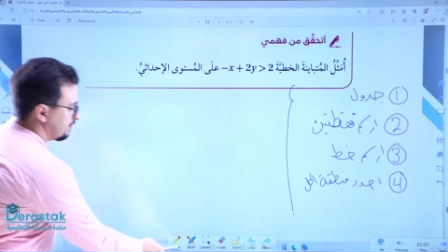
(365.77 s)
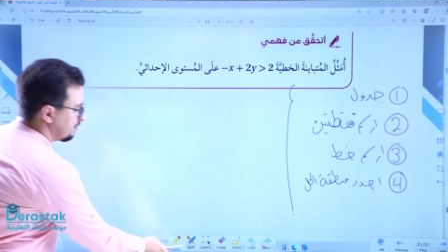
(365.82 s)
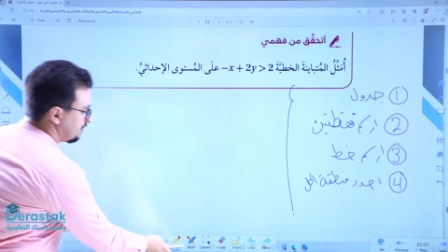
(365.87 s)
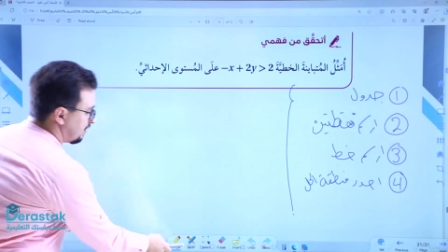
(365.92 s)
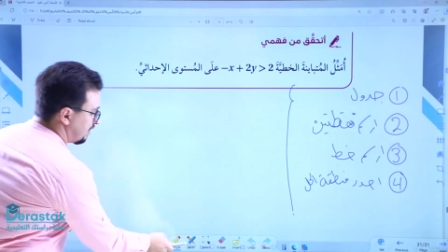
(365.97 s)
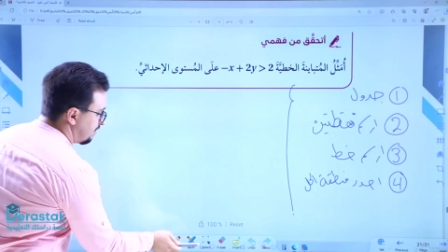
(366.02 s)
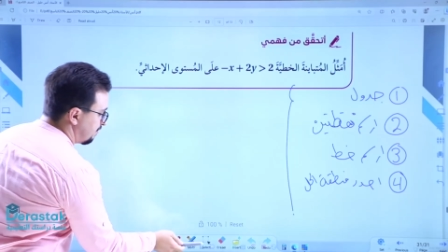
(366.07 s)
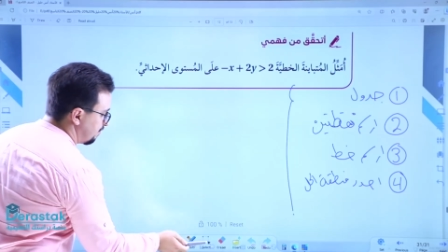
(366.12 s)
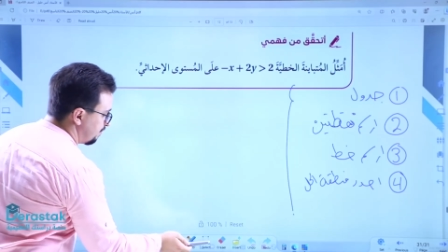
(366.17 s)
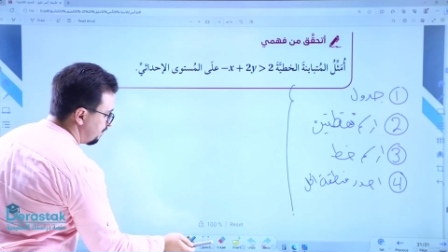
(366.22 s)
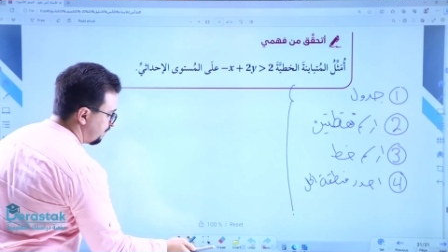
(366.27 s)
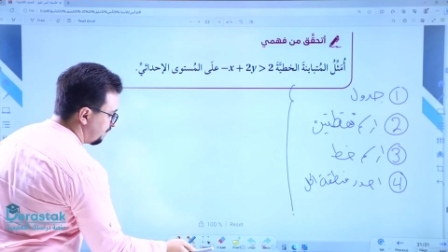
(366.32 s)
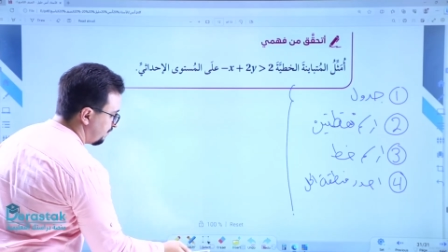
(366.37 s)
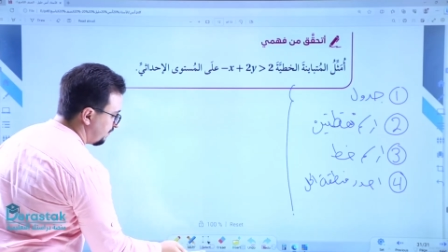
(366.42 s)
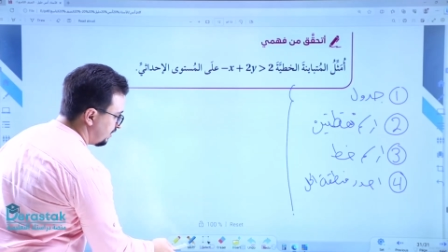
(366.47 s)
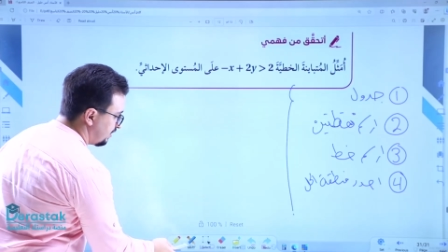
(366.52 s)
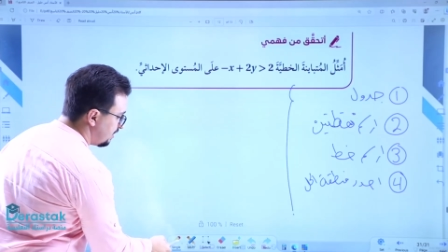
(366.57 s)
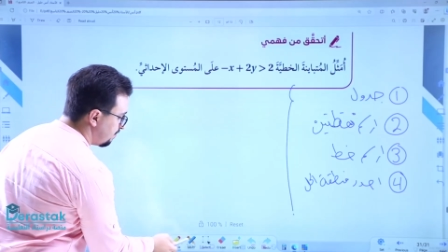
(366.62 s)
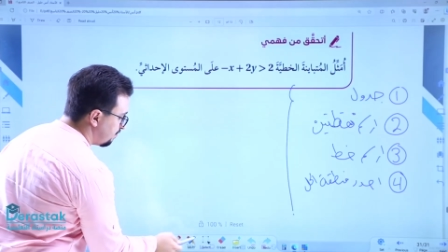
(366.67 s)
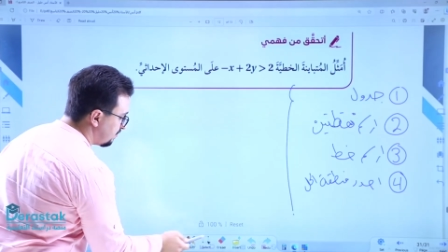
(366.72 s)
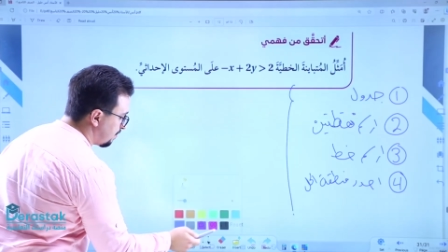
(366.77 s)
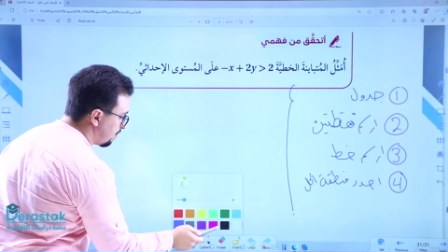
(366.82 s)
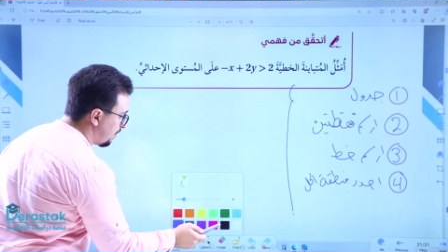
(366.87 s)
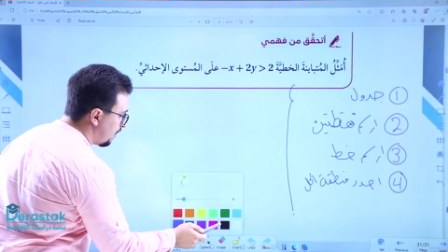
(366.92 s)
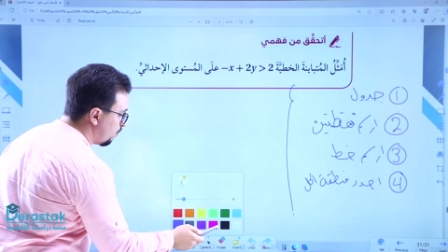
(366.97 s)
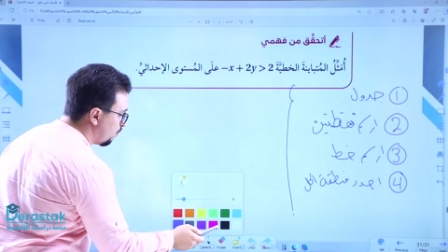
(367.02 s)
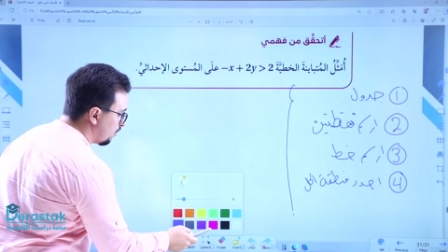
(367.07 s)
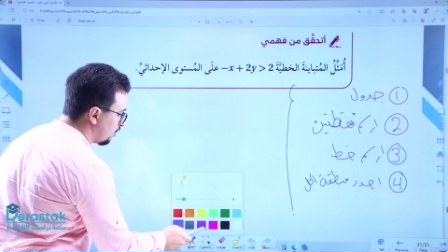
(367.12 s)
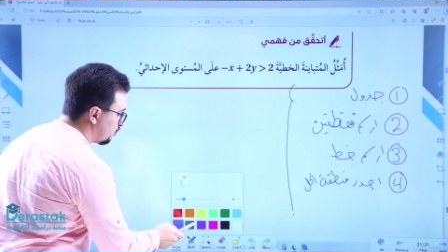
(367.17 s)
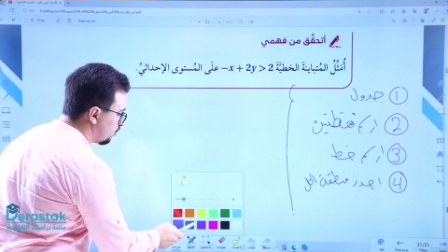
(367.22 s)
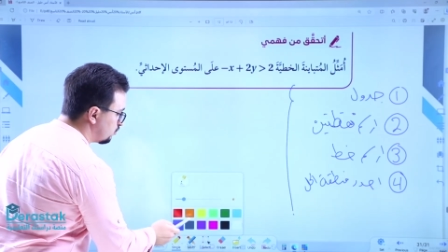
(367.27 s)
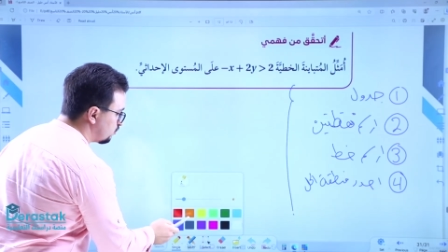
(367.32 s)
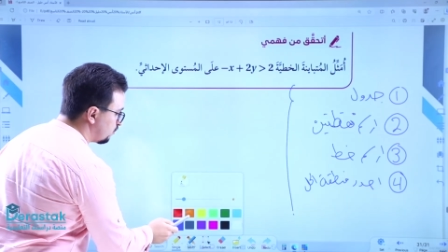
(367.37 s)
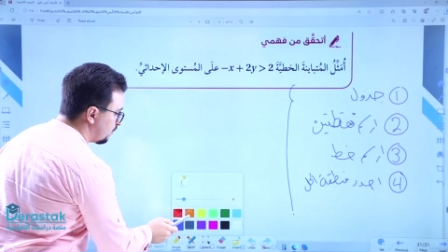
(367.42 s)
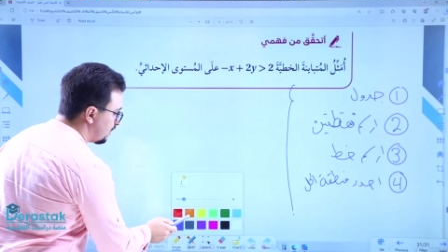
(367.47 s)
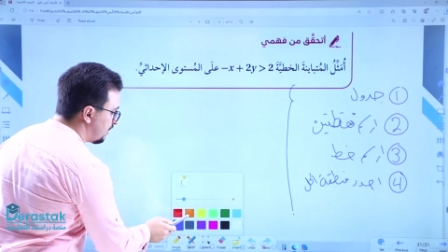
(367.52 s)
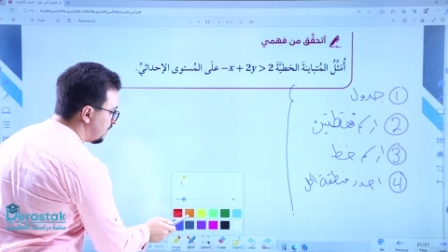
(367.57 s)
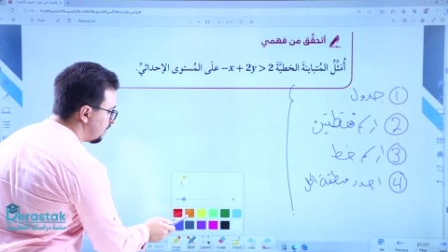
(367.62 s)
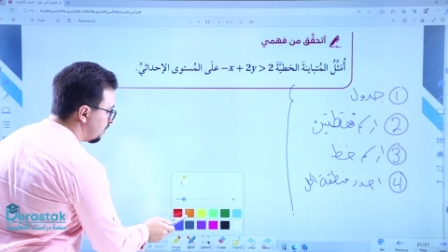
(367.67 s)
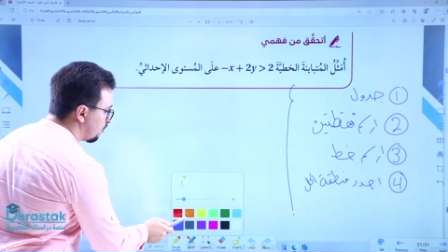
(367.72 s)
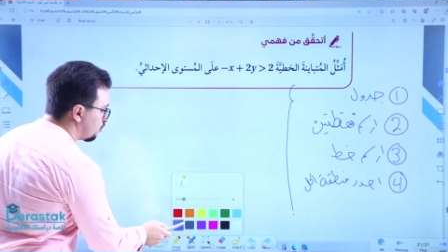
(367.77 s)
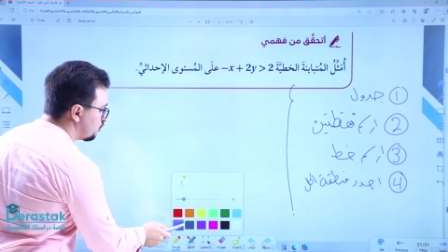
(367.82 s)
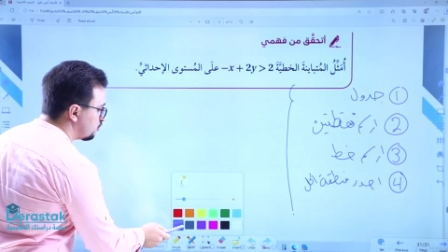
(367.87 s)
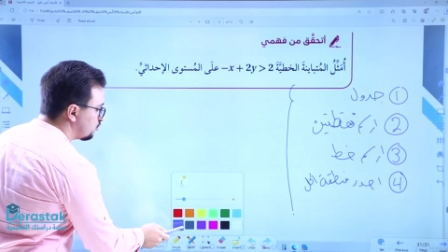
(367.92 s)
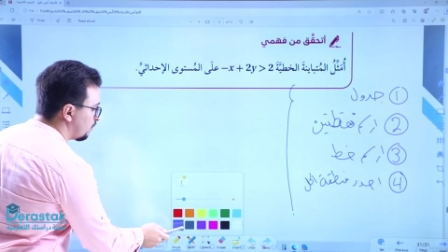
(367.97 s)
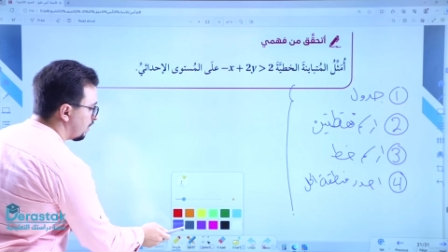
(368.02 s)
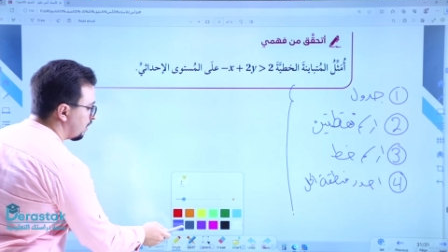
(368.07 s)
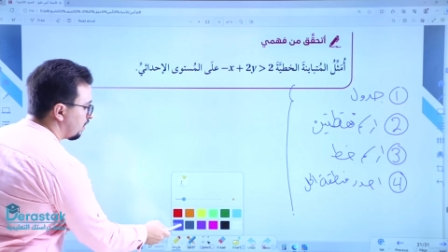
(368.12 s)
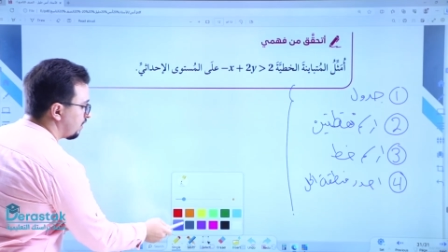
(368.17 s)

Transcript: طيب نبدا باول خطوه اللي هي الخطوه